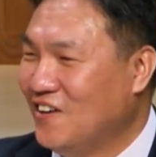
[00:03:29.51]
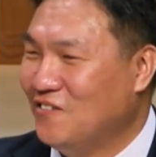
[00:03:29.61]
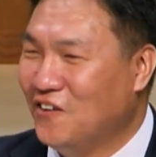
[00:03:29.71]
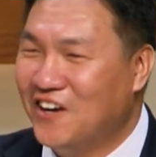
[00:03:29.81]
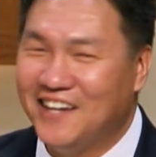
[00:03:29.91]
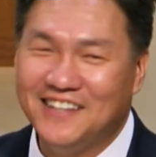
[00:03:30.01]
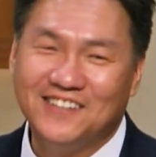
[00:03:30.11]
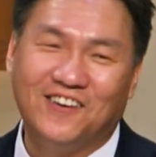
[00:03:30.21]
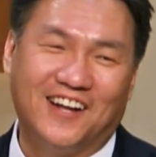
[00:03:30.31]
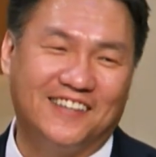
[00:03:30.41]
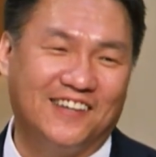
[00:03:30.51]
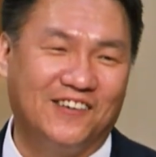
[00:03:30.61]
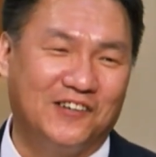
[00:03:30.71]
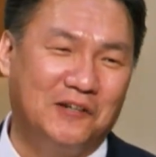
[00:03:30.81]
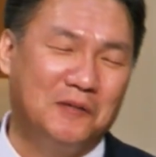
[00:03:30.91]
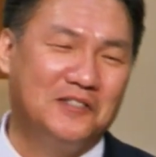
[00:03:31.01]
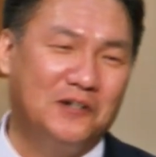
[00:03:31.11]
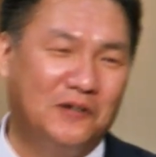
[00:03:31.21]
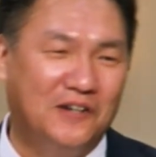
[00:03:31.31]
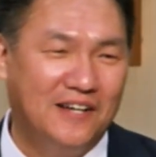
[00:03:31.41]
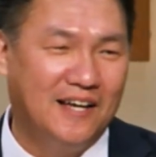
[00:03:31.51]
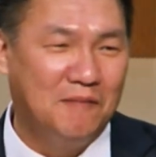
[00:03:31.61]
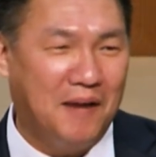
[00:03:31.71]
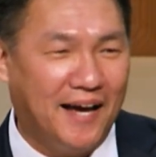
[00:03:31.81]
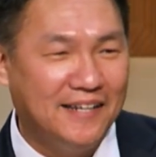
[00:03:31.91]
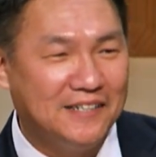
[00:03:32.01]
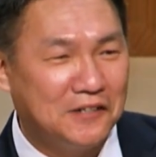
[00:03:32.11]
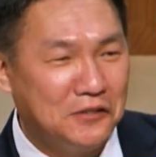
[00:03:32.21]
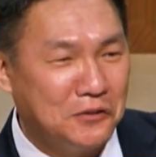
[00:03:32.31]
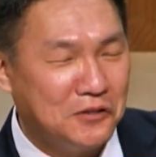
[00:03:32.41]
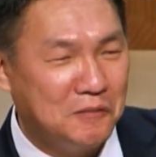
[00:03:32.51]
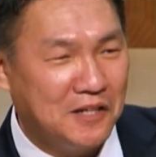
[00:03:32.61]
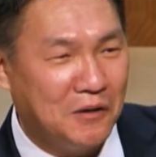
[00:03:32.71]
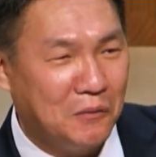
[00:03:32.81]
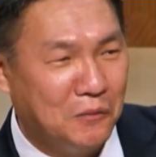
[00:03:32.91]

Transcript: 뭔가 있는 것 같아요. 그러면서 많이 그걸 썼습니다.